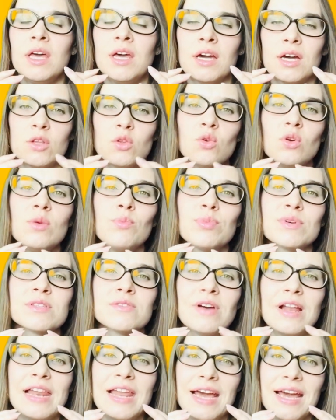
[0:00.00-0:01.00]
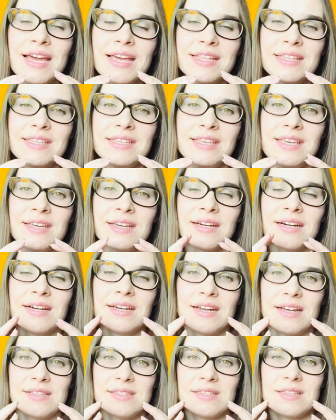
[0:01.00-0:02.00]
который позволяет ей как
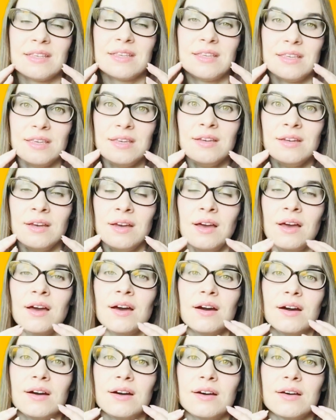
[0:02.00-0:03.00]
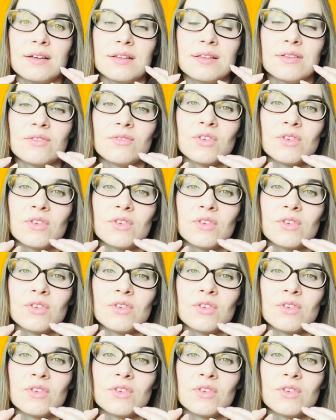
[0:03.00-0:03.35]
раз таки а,